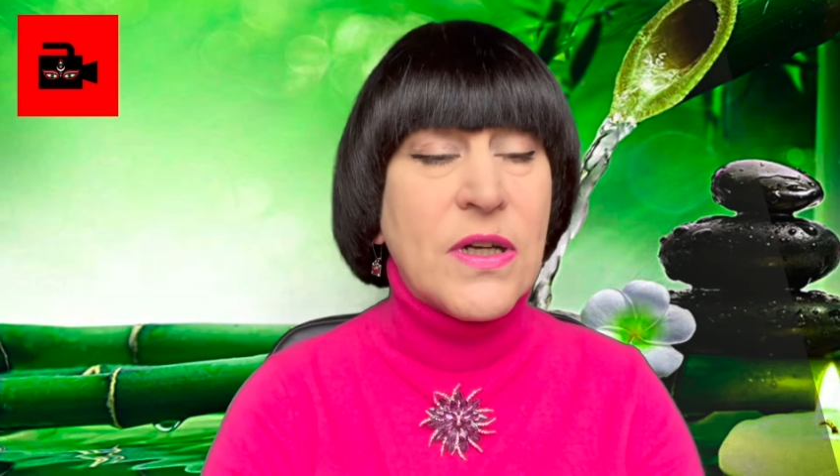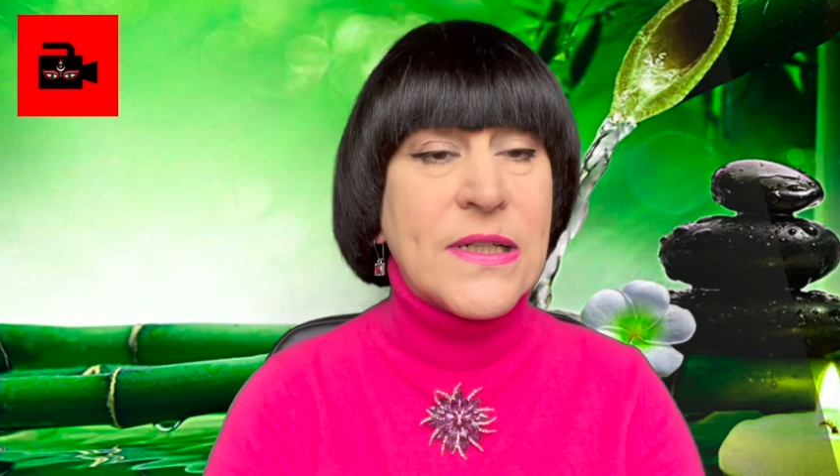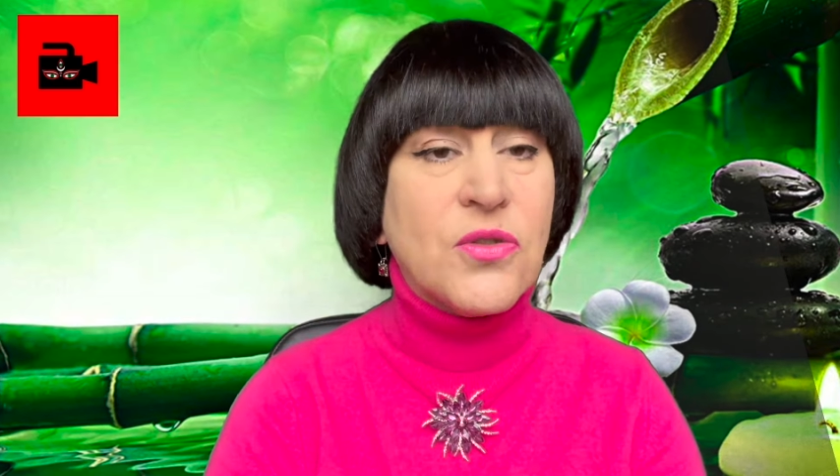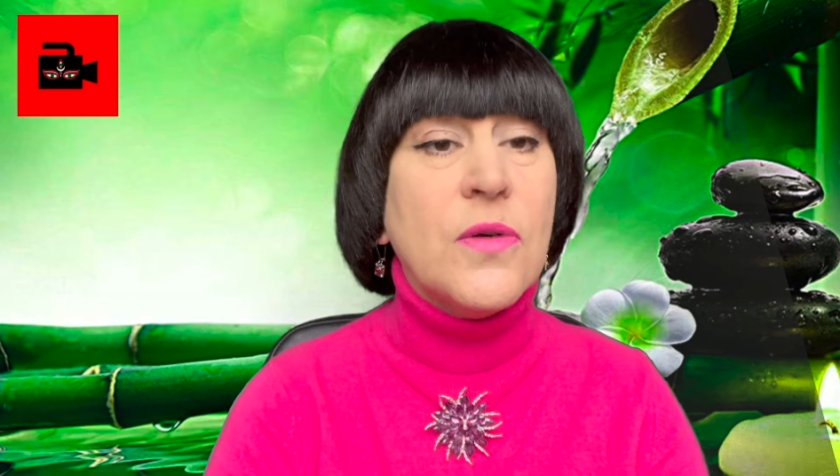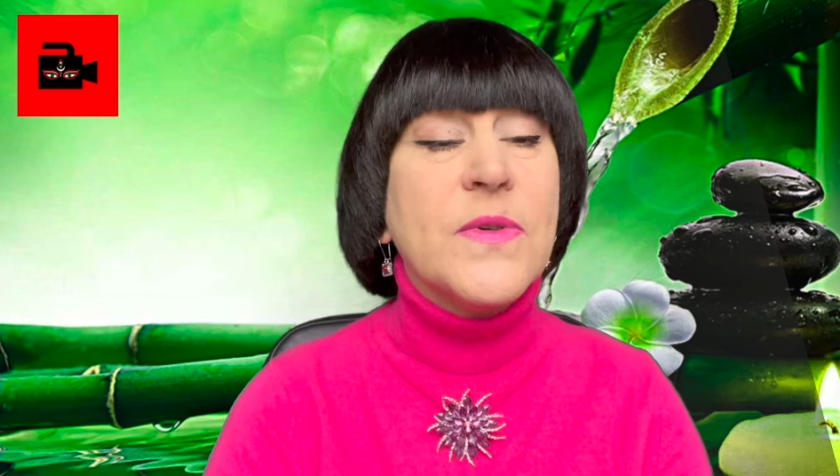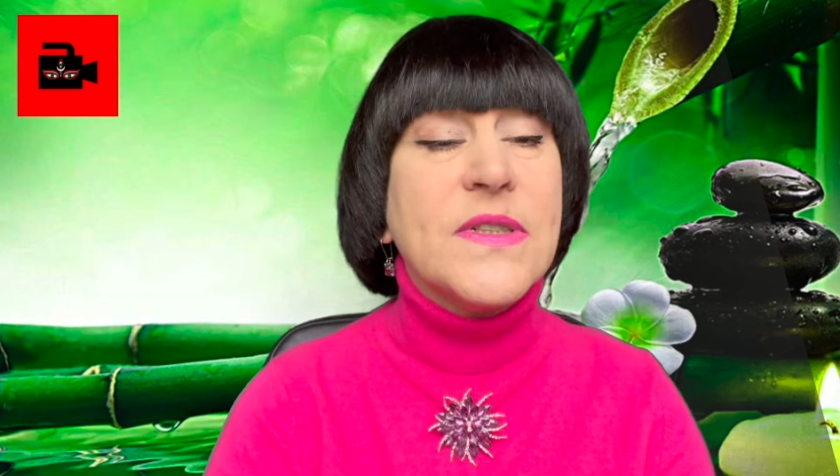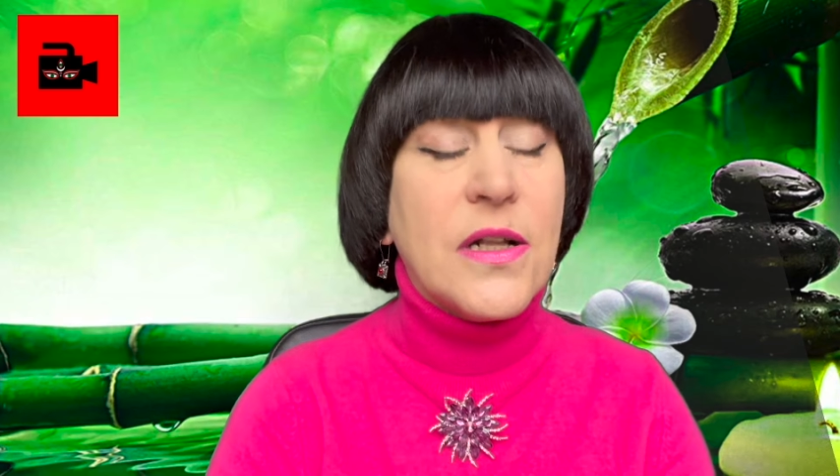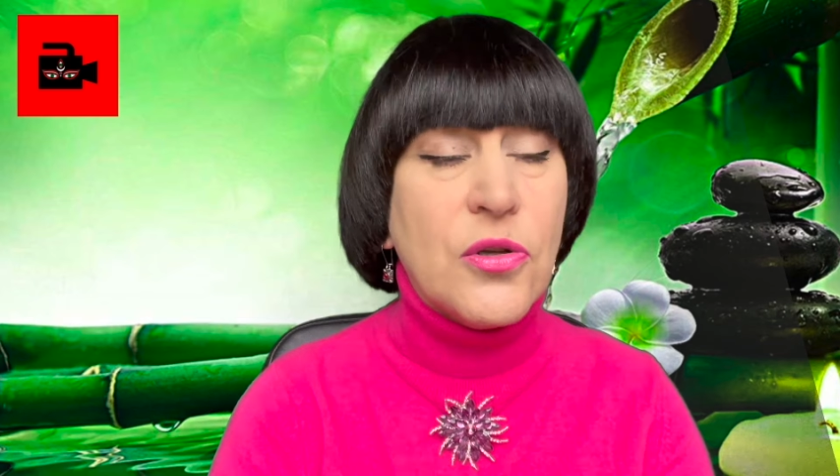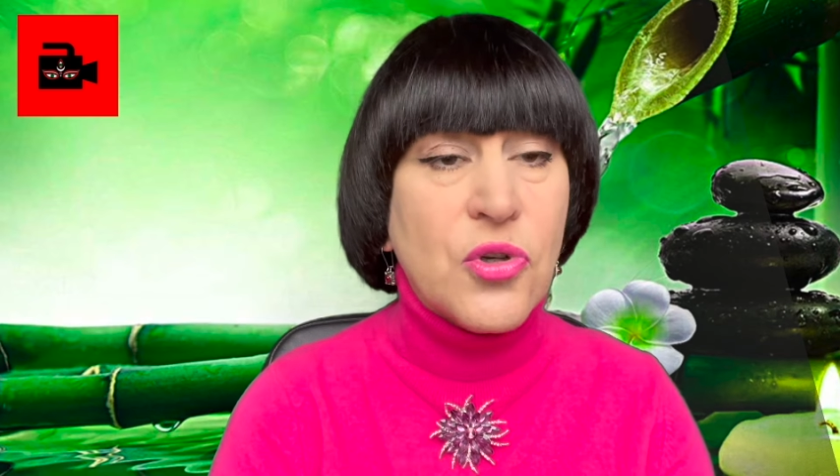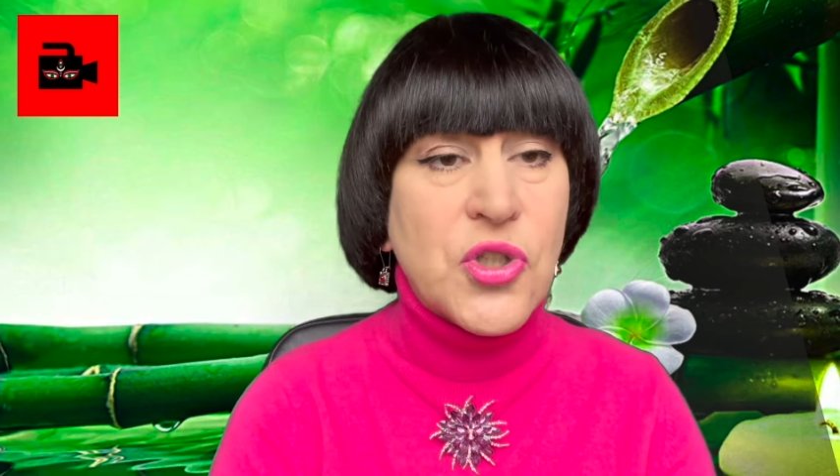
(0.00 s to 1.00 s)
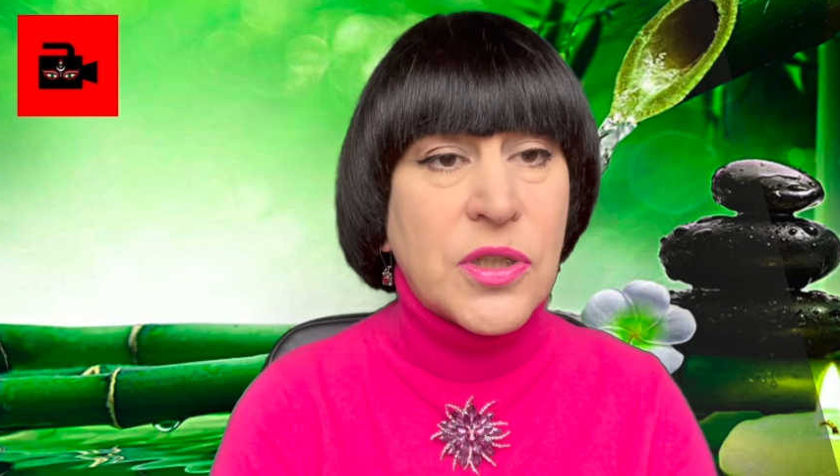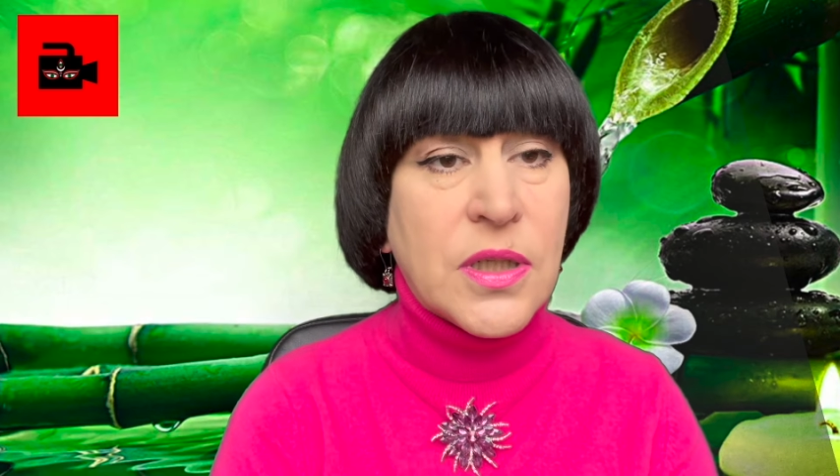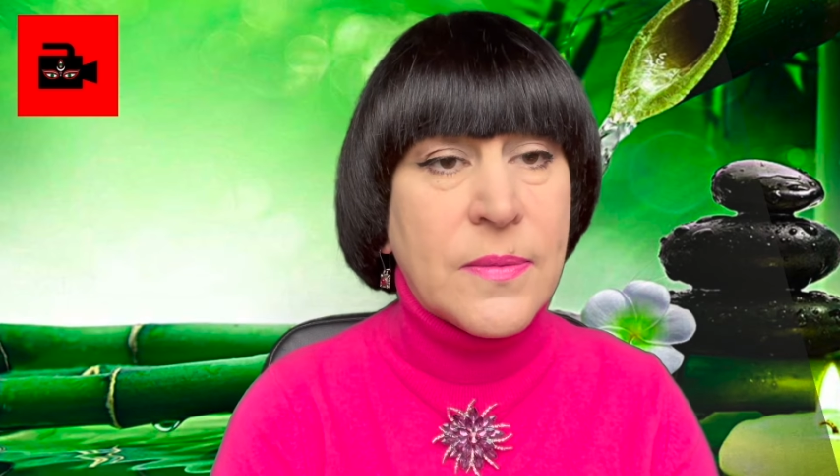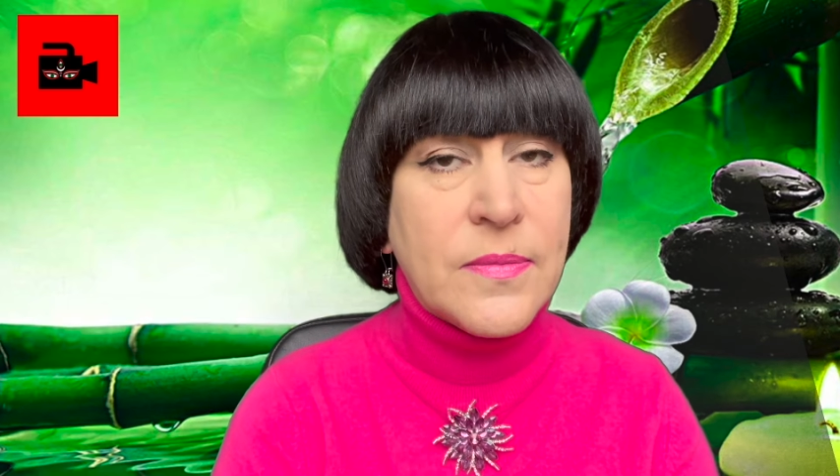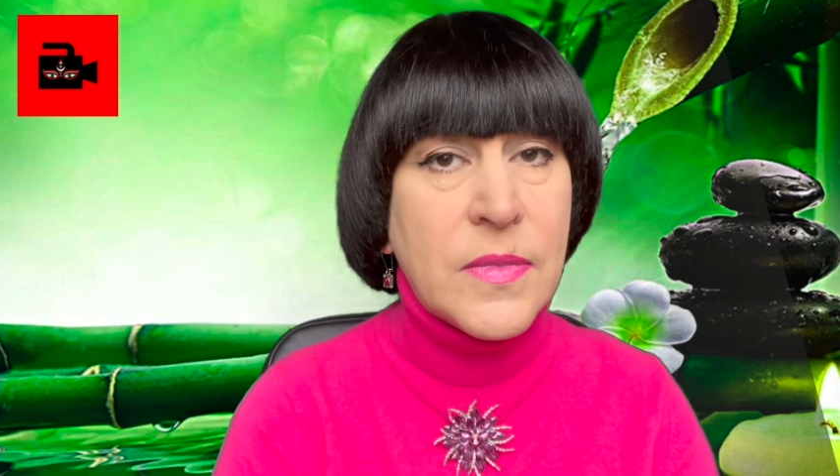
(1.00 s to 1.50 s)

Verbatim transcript: гороскопе заложена.